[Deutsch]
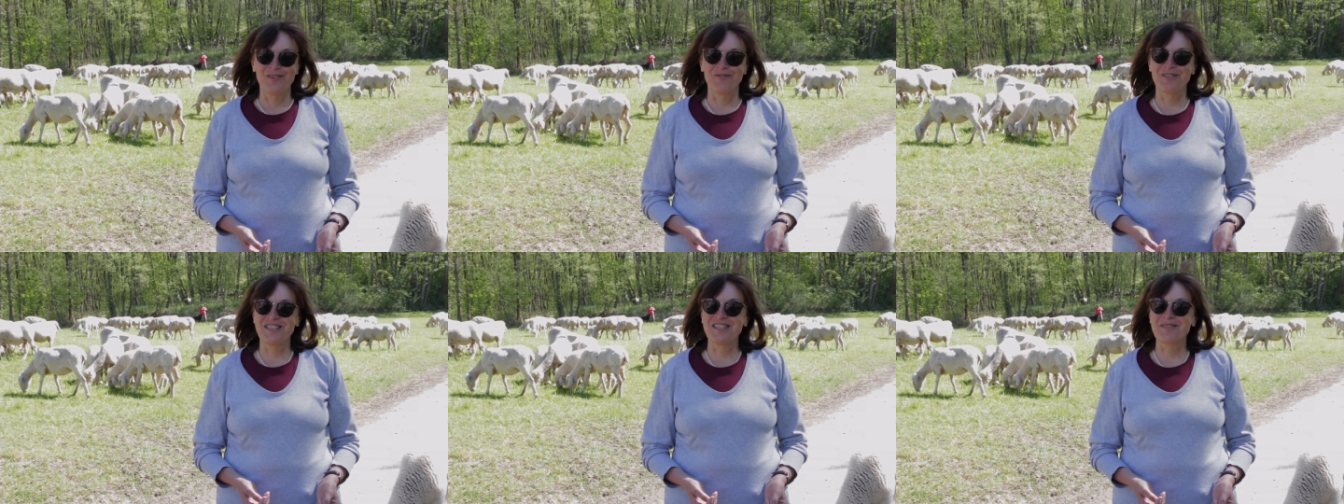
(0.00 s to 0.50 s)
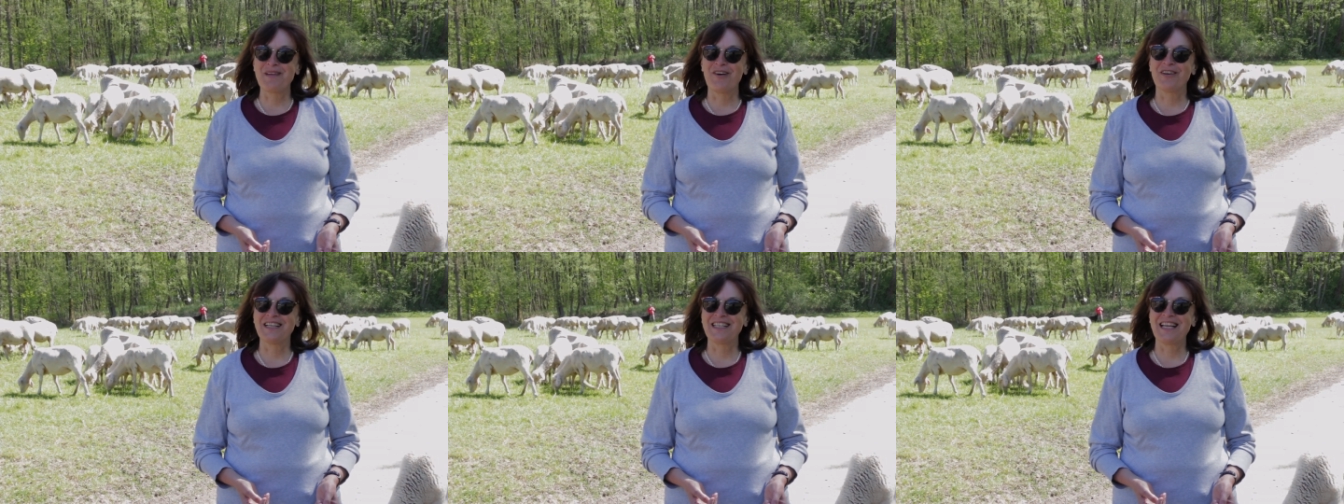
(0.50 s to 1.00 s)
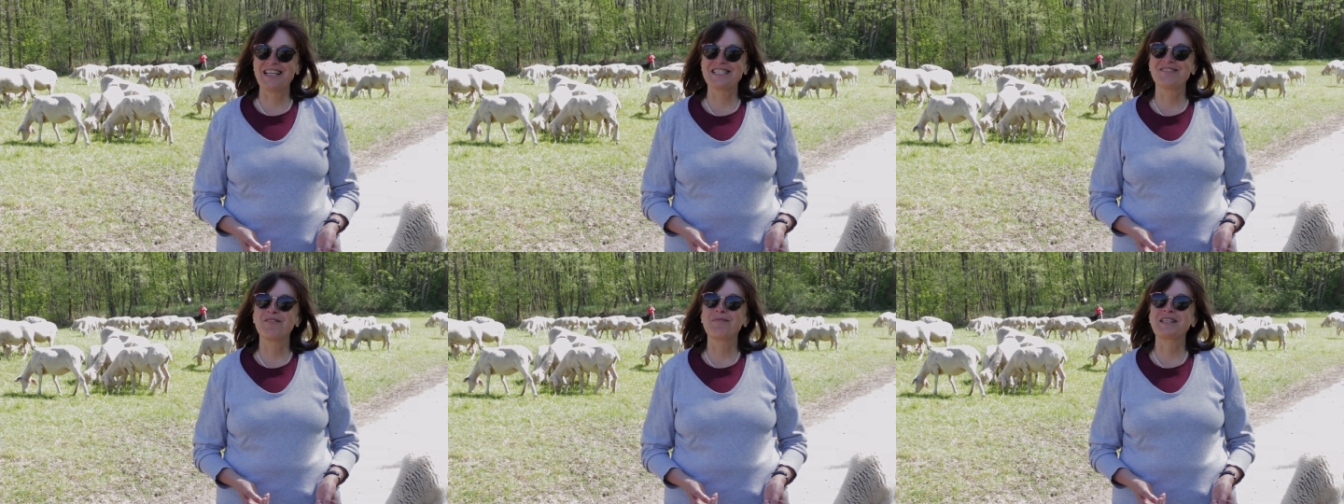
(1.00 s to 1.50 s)
Und es ist mir auch ein
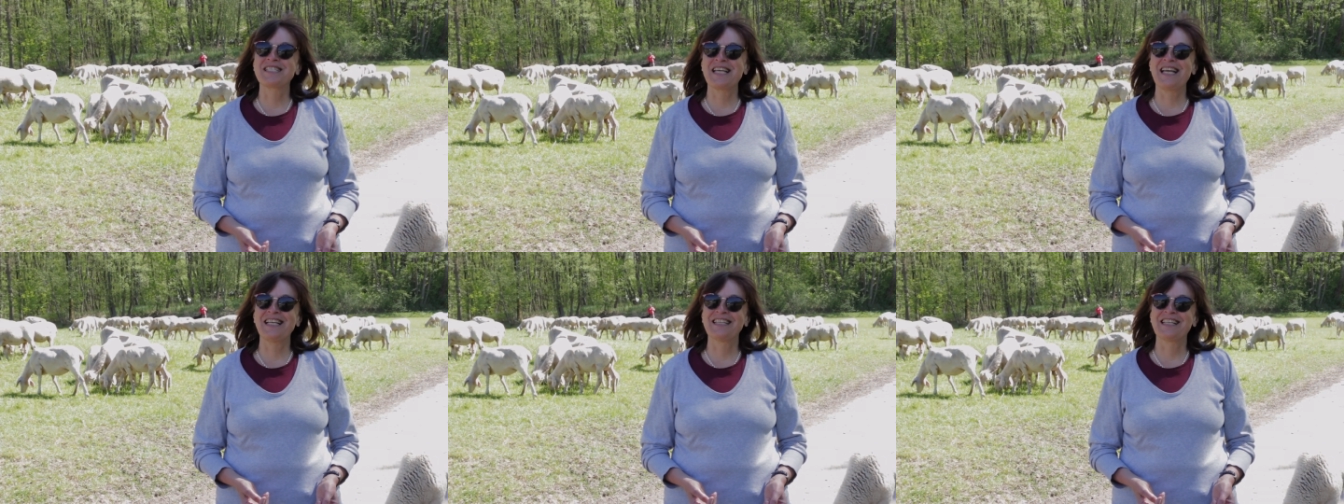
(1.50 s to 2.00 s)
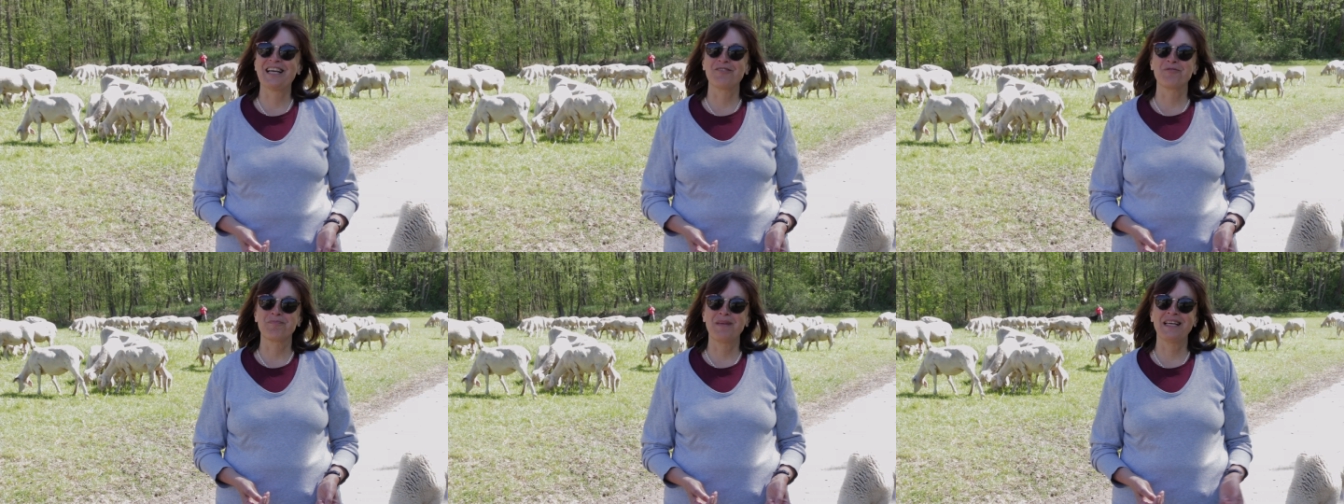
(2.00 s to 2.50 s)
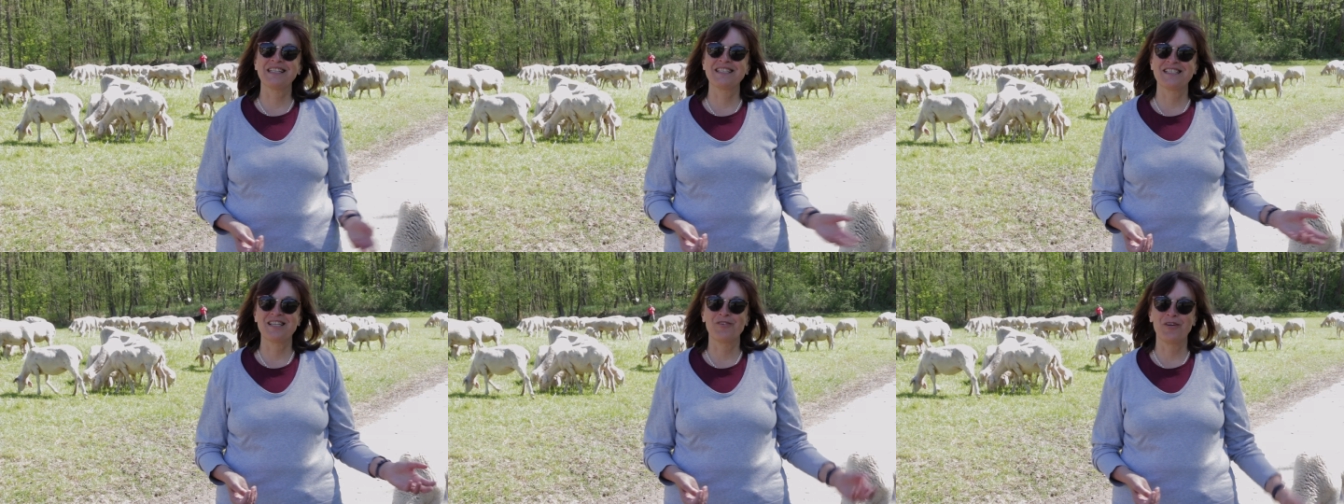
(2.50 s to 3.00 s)
Rätsel, wie man zählen kann und merken,
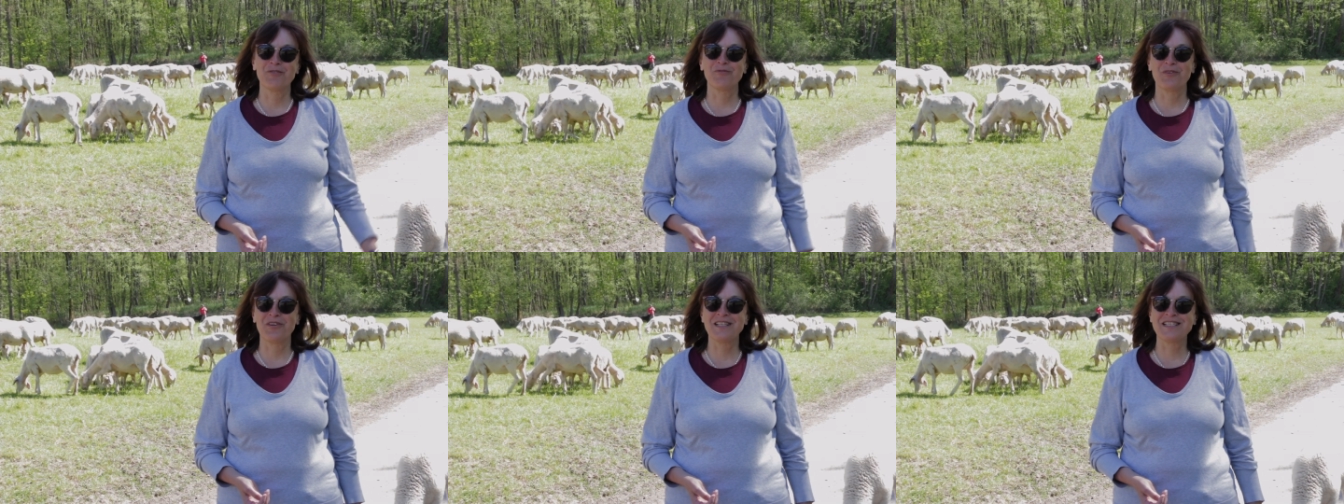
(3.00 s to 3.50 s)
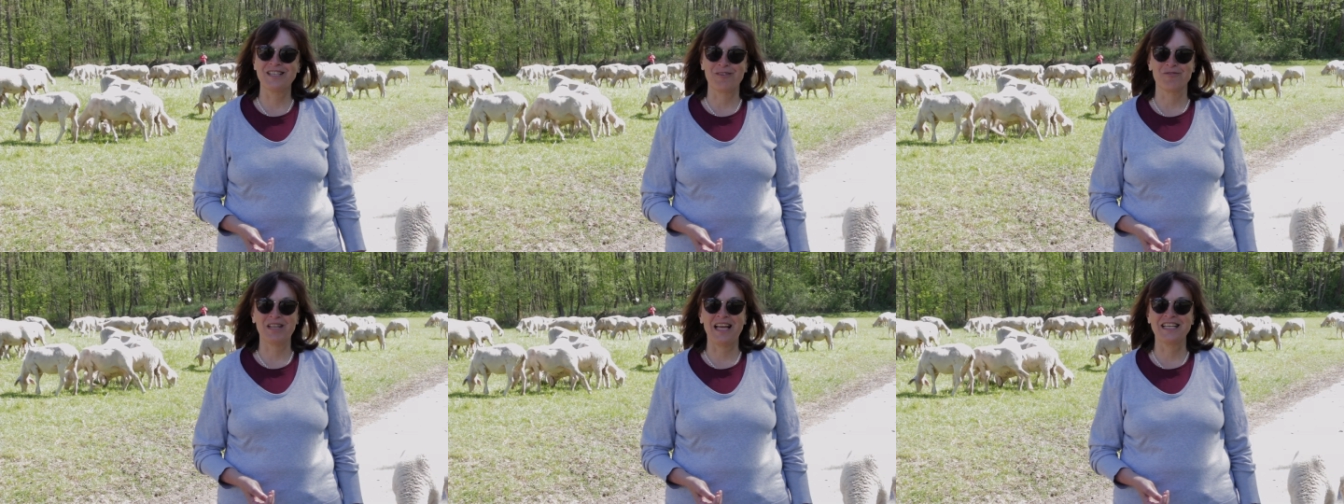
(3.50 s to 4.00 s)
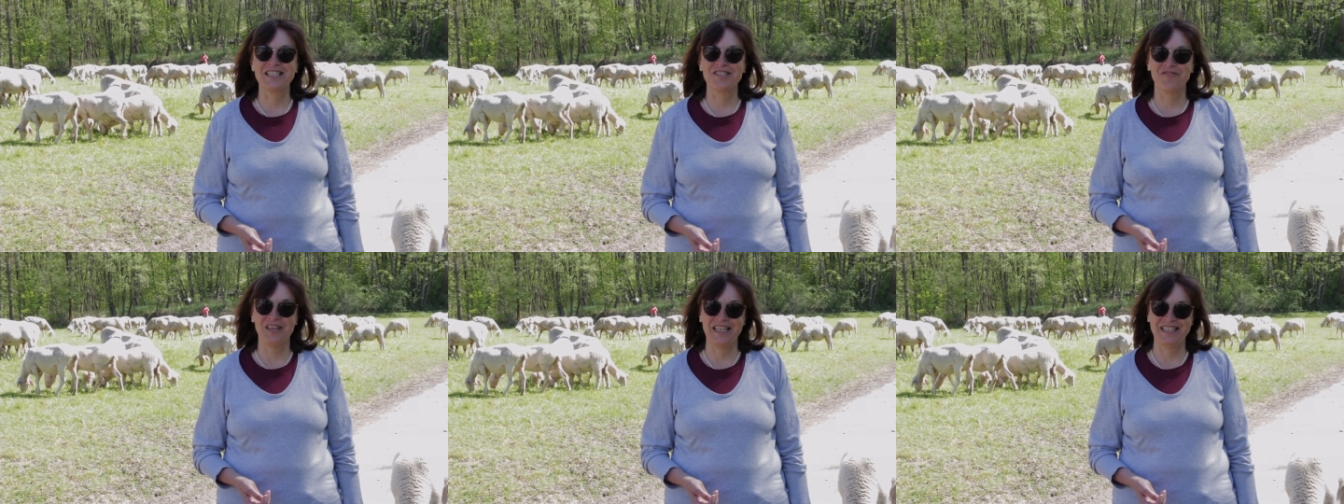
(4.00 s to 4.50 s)
es sind 99 und
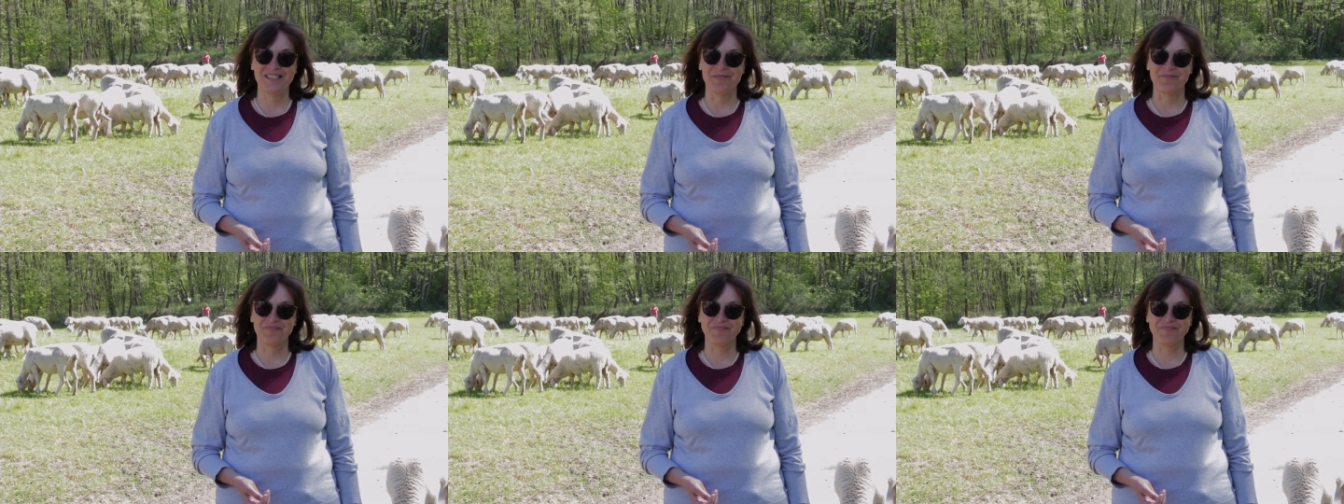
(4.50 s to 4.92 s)
eines fehlt.